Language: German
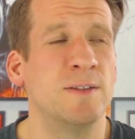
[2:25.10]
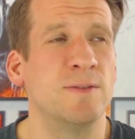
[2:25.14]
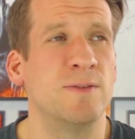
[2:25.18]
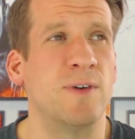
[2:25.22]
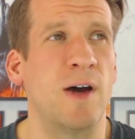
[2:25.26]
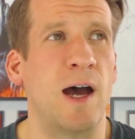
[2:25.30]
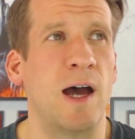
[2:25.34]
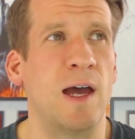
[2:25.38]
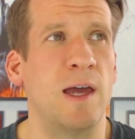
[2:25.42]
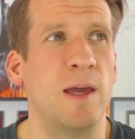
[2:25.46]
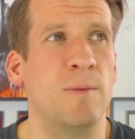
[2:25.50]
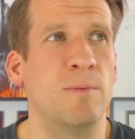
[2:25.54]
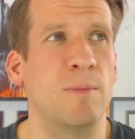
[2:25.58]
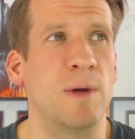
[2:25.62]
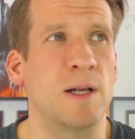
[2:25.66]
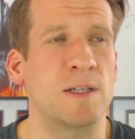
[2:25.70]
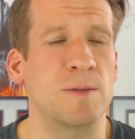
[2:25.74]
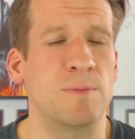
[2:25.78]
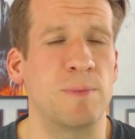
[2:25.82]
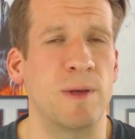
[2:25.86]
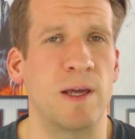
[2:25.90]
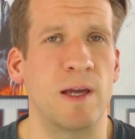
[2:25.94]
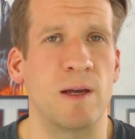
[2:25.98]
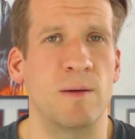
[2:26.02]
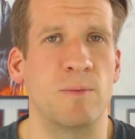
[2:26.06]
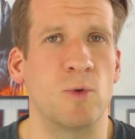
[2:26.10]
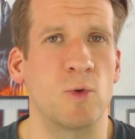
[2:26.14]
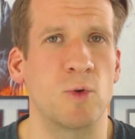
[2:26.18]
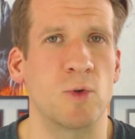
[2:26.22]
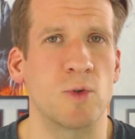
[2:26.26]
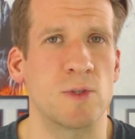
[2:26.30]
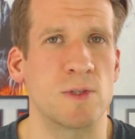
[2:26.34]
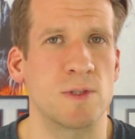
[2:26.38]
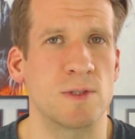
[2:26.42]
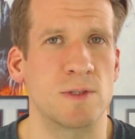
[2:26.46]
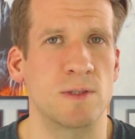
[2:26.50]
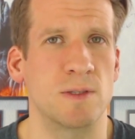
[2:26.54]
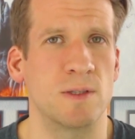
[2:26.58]
war im
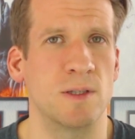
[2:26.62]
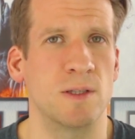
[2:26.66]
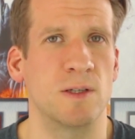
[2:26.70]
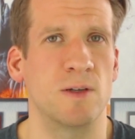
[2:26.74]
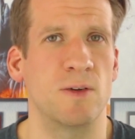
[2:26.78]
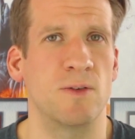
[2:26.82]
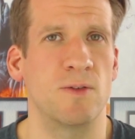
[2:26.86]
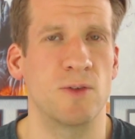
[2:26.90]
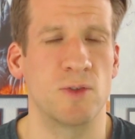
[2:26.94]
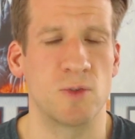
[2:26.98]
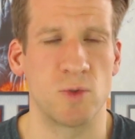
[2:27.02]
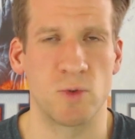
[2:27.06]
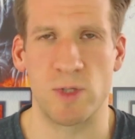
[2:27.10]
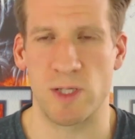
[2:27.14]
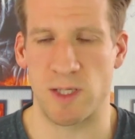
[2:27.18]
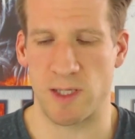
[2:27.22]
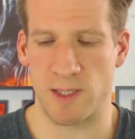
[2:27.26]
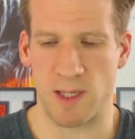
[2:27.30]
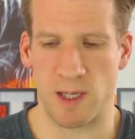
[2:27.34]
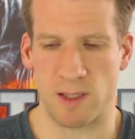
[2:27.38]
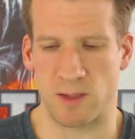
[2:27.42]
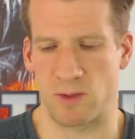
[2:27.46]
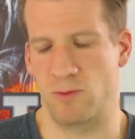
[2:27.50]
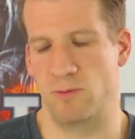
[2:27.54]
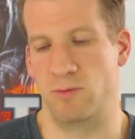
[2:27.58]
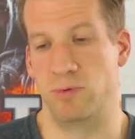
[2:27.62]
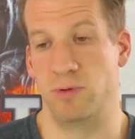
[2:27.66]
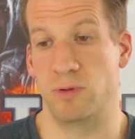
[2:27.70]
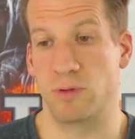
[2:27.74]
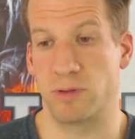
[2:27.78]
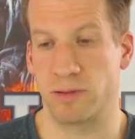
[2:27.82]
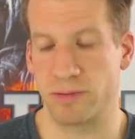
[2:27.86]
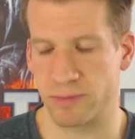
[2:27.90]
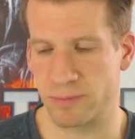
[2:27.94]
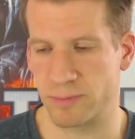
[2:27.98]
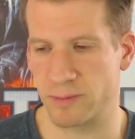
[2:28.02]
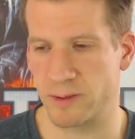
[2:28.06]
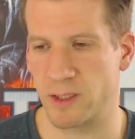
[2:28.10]
Multiplayer-Modus äh, so, dass ich dachte, oh,
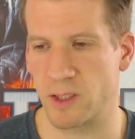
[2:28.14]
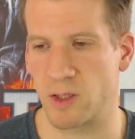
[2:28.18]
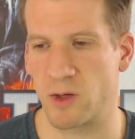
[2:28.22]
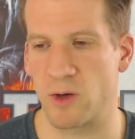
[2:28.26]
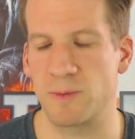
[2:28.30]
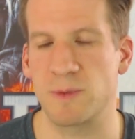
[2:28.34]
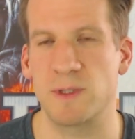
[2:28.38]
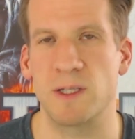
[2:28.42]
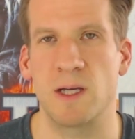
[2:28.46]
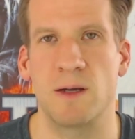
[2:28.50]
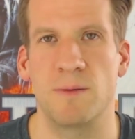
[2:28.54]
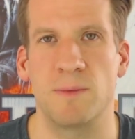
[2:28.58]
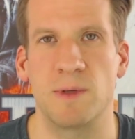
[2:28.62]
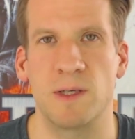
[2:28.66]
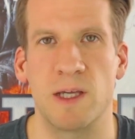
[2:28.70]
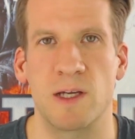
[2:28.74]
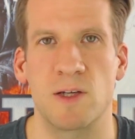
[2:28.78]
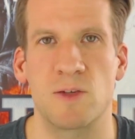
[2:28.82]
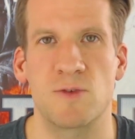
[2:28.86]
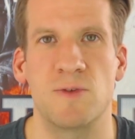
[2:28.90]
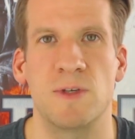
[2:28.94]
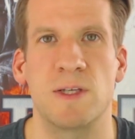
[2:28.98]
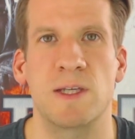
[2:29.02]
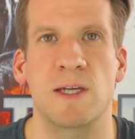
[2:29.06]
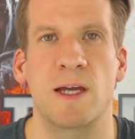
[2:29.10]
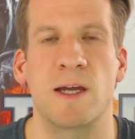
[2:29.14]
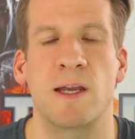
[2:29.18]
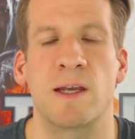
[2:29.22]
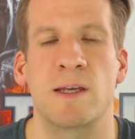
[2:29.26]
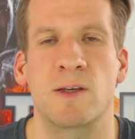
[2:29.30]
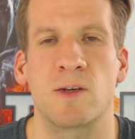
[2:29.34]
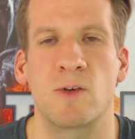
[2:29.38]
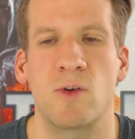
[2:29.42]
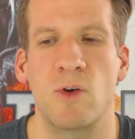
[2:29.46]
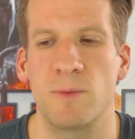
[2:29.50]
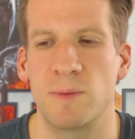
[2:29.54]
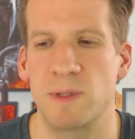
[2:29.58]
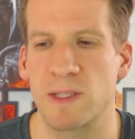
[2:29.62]
hier komme ich ja mit der
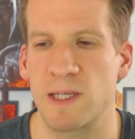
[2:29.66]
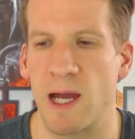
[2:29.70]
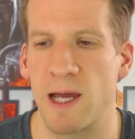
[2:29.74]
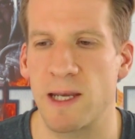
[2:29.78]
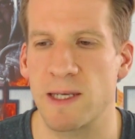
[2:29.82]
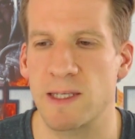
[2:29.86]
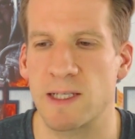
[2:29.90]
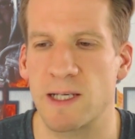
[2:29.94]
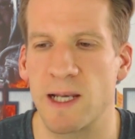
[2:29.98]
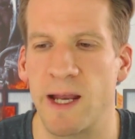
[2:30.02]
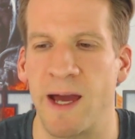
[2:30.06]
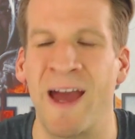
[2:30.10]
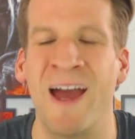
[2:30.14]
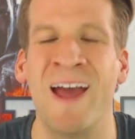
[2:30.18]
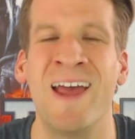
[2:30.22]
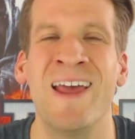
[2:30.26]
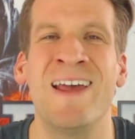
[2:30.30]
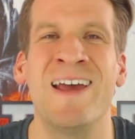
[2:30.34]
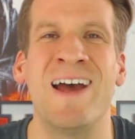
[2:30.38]
Geschwindigkeit komme ich gar nicht klar.